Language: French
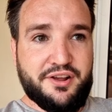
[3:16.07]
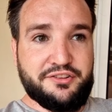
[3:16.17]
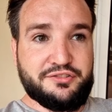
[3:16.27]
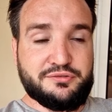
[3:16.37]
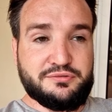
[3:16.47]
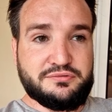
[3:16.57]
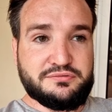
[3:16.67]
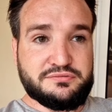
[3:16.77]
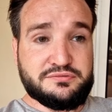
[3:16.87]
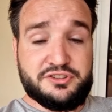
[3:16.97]
ils,
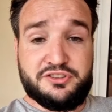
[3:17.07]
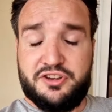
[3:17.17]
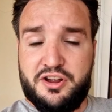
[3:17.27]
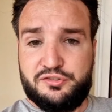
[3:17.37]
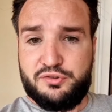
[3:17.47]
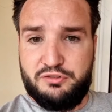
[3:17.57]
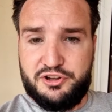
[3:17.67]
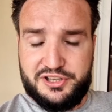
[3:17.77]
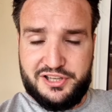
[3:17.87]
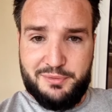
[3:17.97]
ils, ont
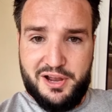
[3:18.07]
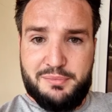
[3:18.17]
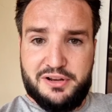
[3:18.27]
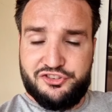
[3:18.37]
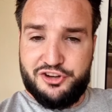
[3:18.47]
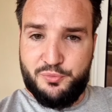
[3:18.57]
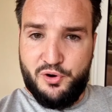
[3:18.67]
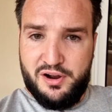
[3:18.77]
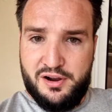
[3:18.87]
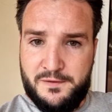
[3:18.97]
envoyé des caméramans chez
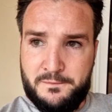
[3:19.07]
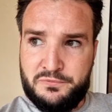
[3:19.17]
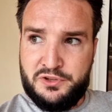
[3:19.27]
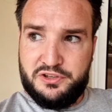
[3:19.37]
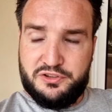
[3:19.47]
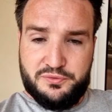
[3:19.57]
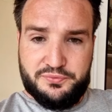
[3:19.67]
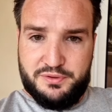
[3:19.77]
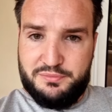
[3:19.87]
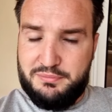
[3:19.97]
moi, qui ont
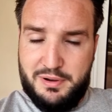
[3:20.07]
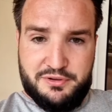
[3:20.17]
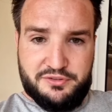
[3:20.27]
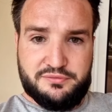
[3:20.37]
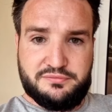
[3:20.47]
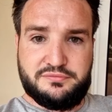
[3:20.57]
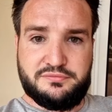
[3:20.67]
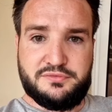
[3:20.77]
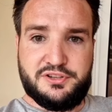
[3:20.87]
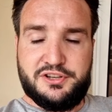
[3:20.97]
filmé ma
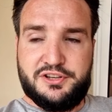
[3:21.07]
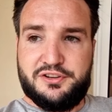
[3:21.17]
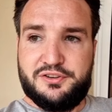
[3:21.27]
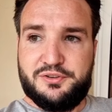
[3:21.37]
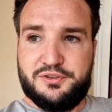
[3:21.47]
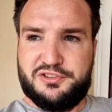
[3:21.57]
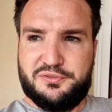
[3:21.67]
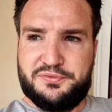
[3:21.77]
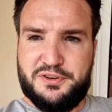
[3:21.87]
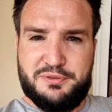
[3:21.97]
maison, euh, qui
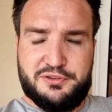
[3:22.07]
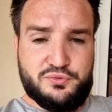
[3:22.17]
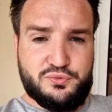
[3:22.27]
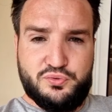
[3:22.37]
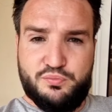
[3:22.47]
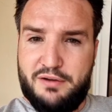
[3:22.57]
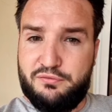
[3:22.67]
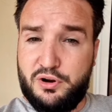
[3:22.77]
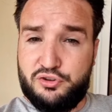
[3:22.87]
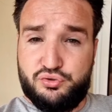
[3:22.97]
ont filmé tout, ma
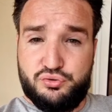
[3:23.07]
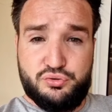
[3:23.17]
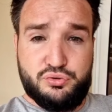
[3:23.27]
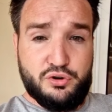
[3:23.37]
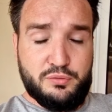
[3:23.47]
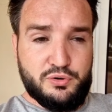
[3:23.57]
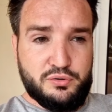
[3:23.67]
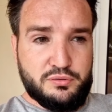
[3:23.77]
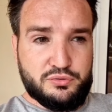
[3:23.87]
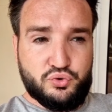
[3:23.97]
voiture,
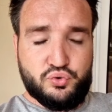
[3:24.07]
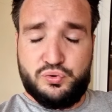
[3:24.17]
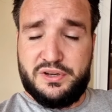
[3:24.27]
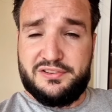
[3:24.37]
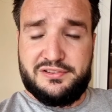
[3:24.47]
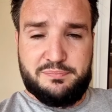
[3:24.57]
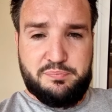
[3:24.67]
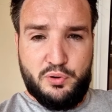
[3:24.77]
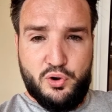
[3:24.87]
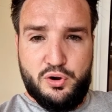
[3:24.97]
tous les
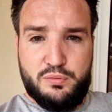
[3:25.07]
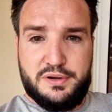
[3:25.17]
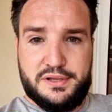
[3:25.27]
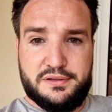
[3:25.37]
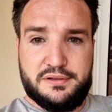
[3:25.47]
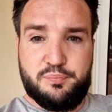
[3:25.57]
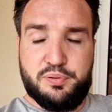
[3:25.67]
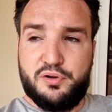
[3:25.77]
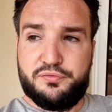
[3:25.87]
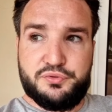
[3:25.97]
diplômes, les
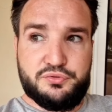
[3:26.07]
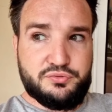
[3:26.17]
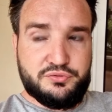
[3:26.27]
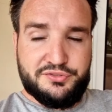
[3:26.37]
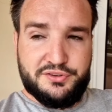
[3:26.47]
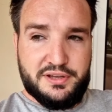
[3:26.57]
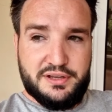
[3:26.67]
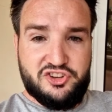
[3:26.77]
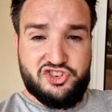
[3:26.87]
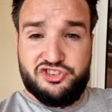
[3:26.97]
preuves de
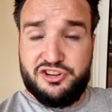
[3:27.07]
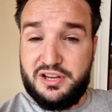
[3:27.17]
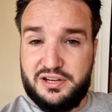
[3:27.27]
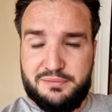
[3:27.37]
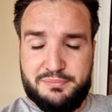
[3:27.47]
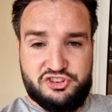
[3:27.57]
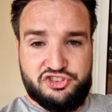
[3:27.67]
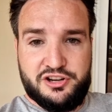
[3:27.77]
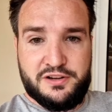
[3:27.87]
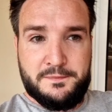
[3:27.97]
succès, les chèques, les
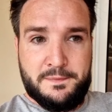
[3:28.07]
machins.